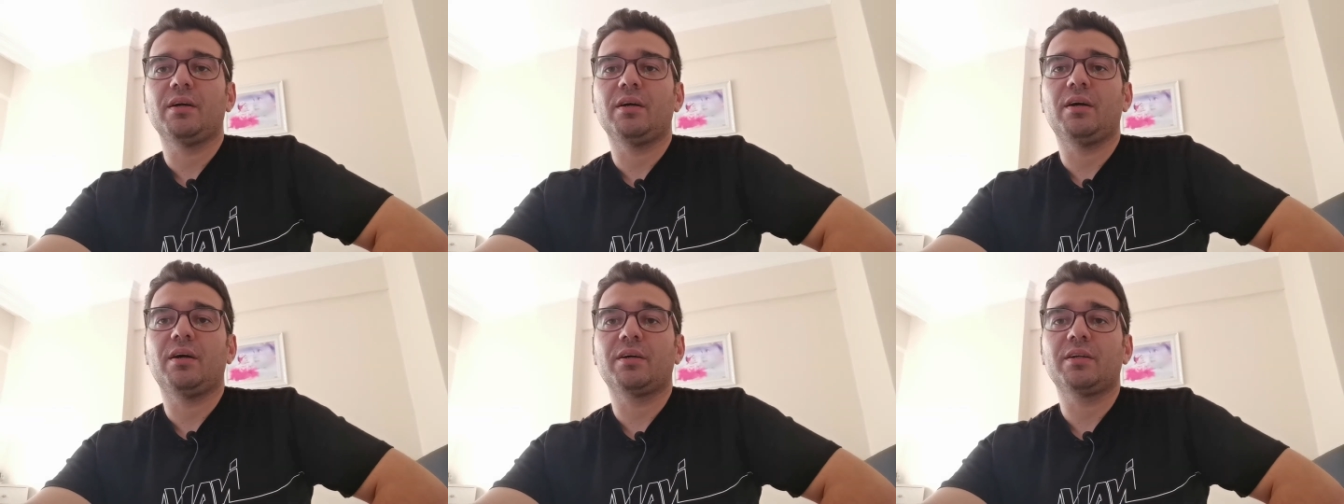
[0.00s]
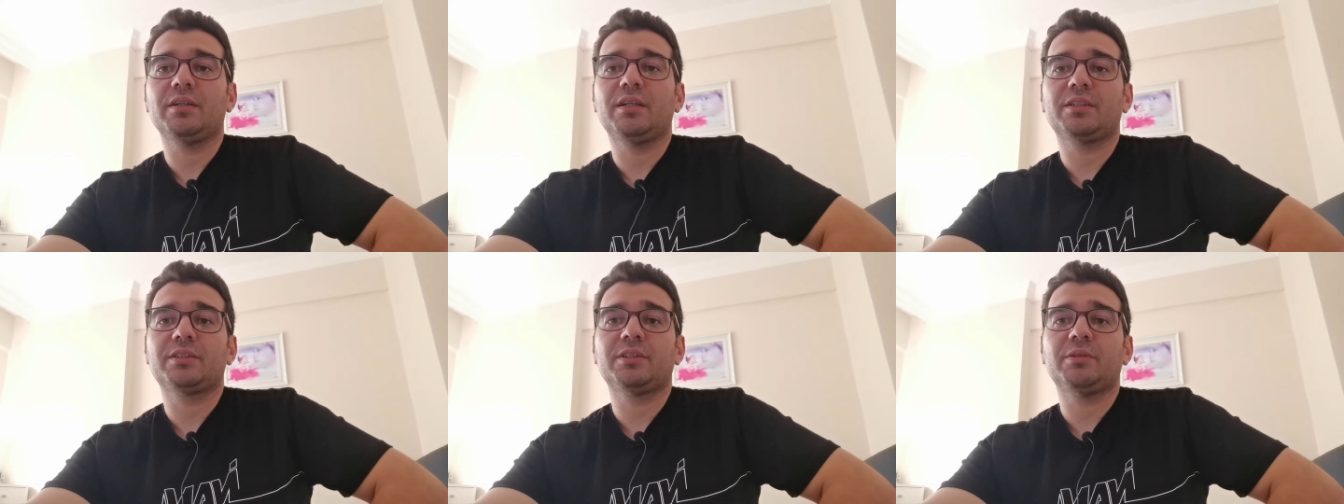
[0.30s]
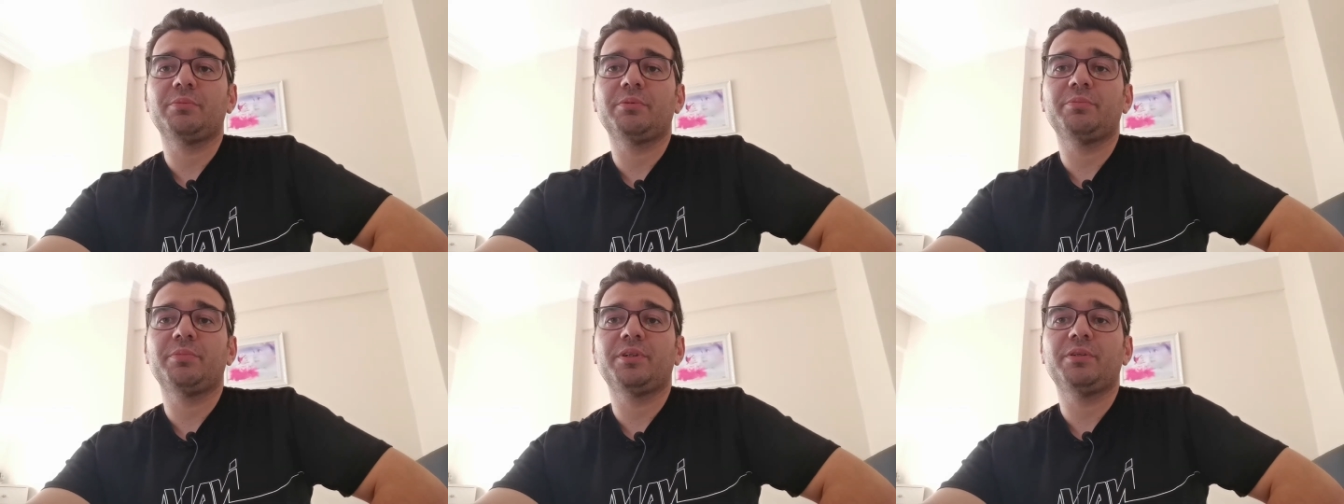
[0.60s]
Ağrılar
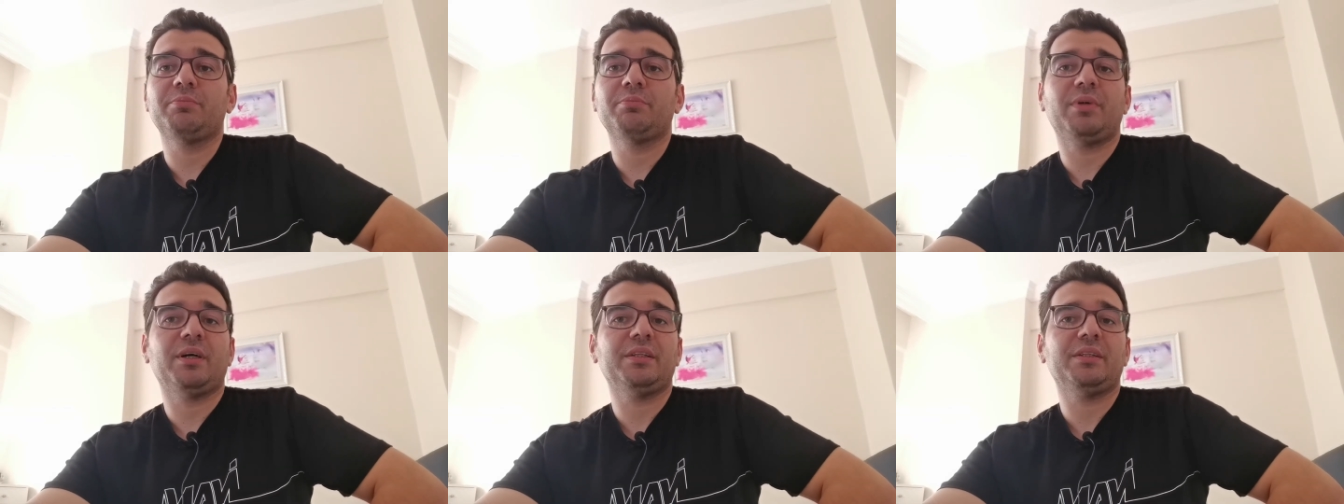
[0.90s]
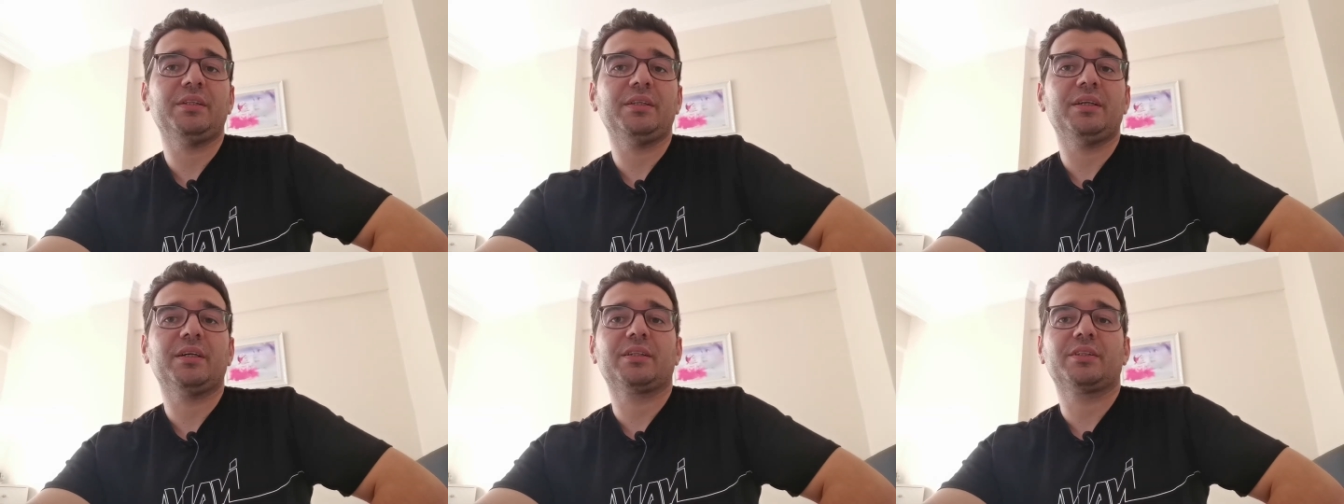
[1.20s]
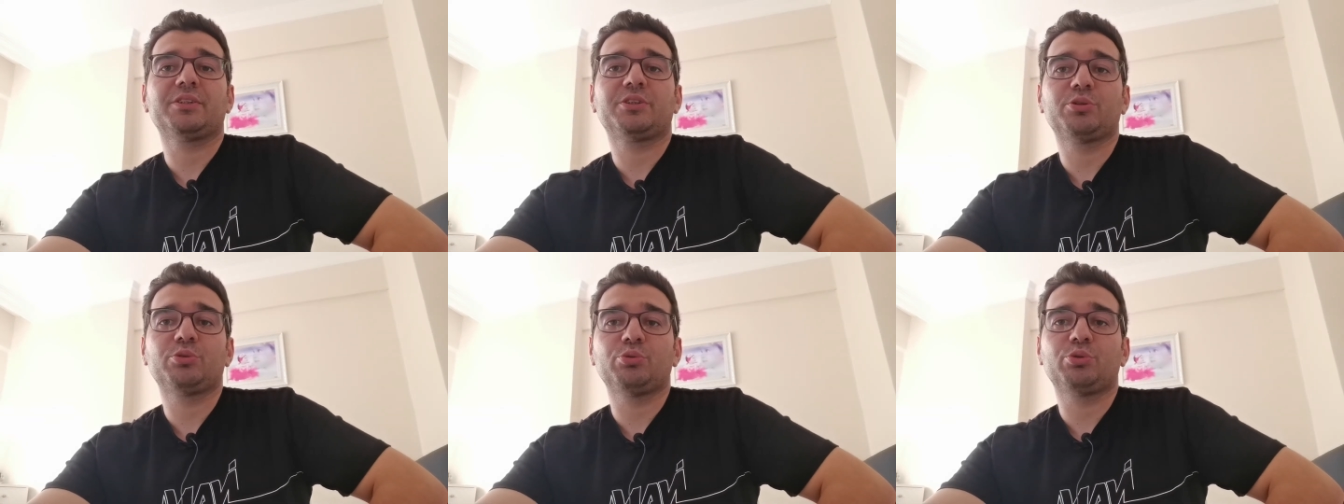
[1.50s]
tabii benim bende
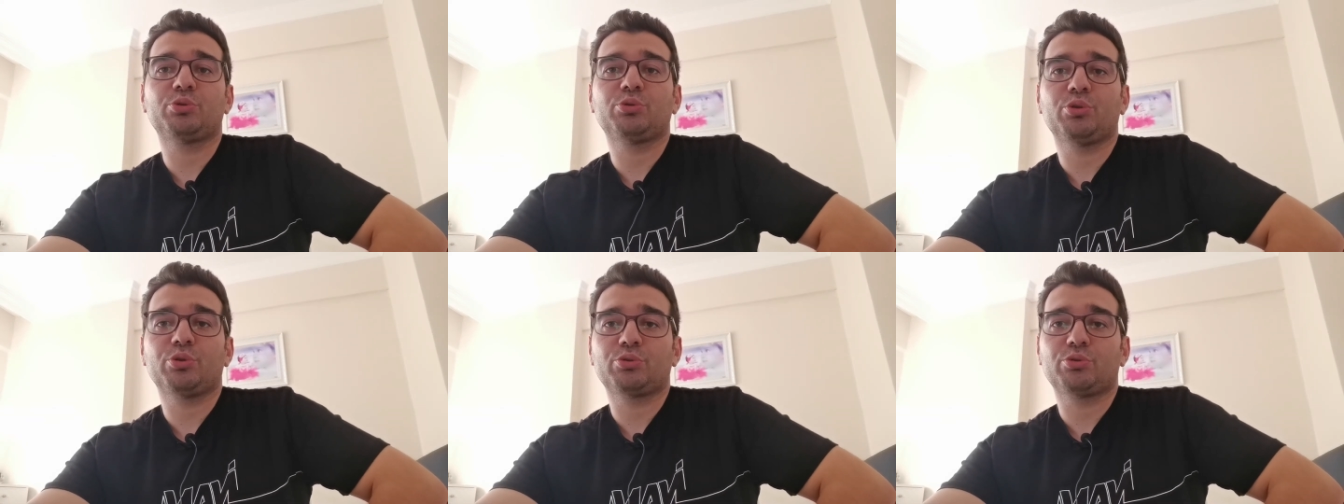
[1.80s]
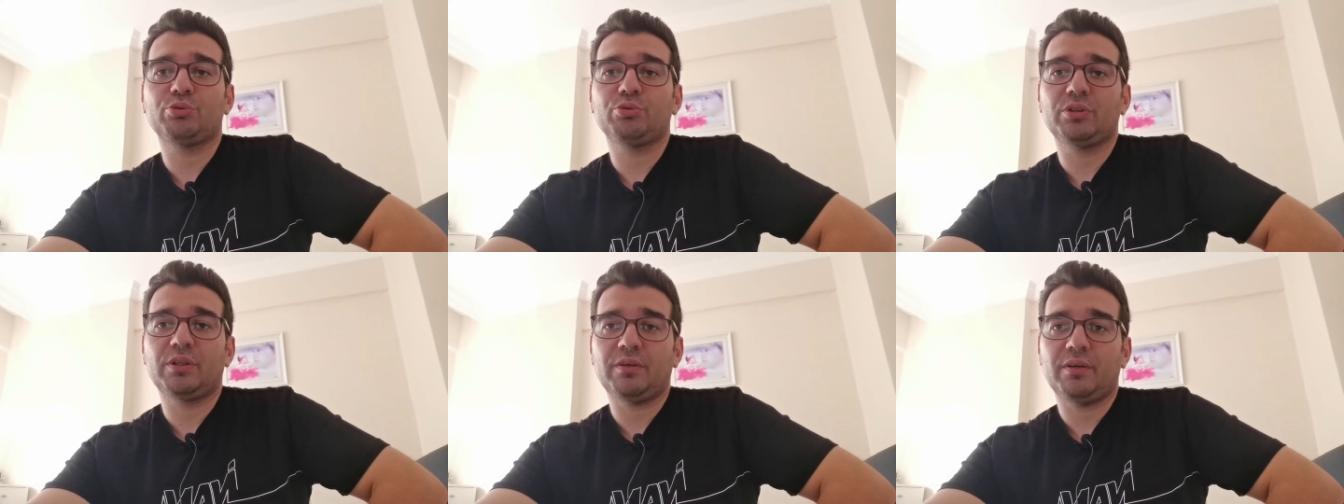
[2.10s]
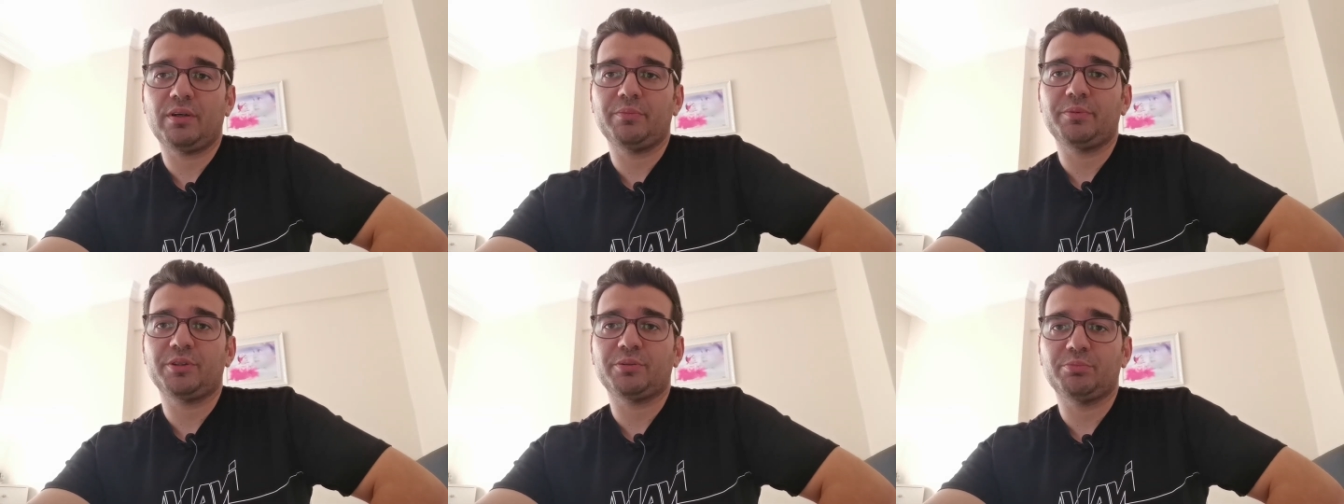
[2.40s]
yaklaşık 3-4 gün
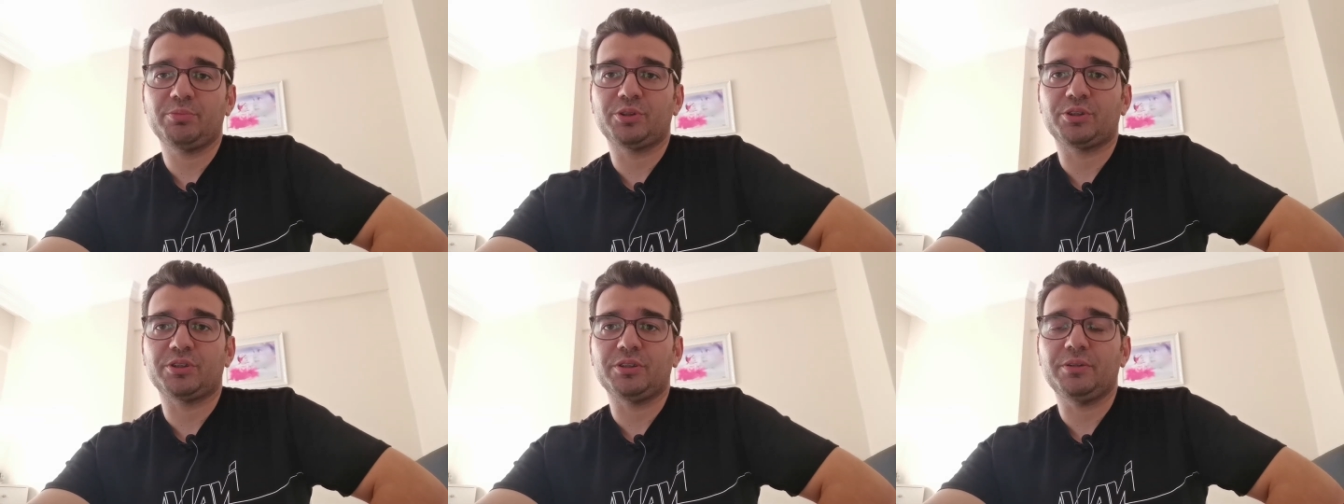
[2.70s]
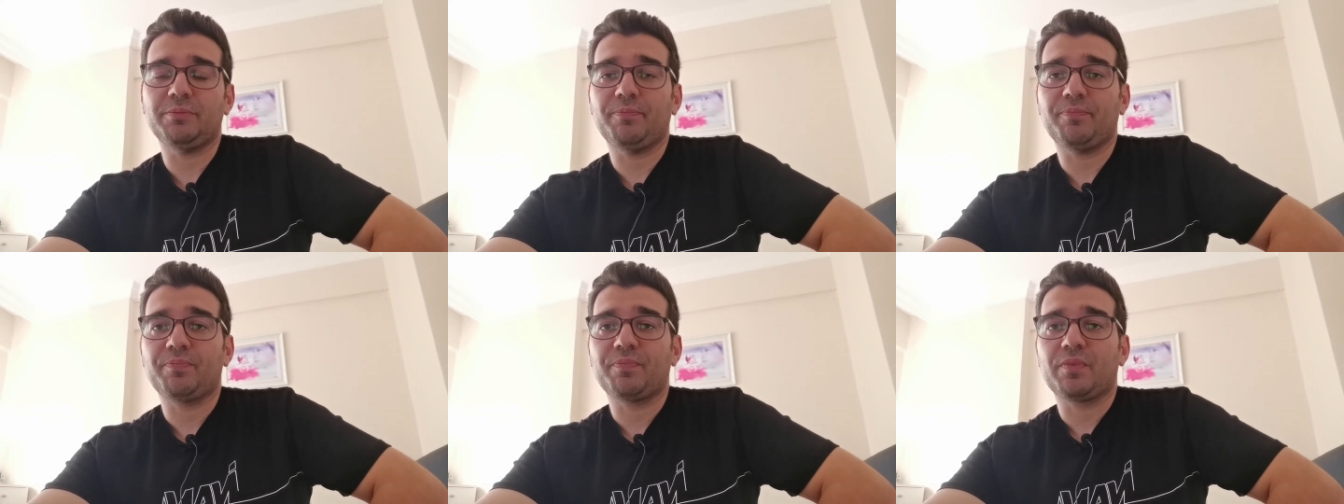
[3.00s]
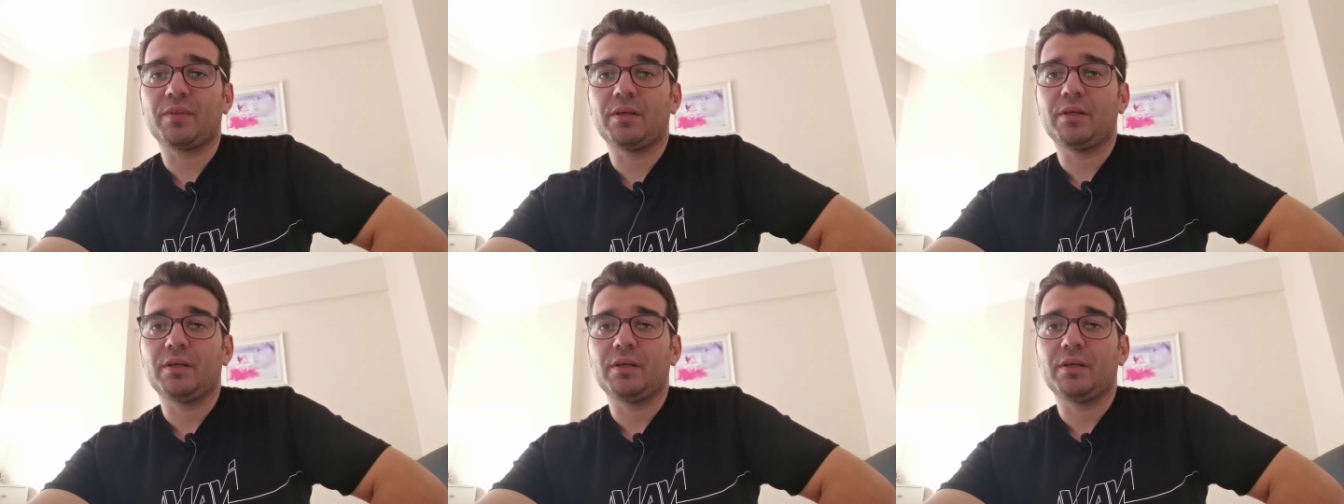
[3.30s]
devam etmişti.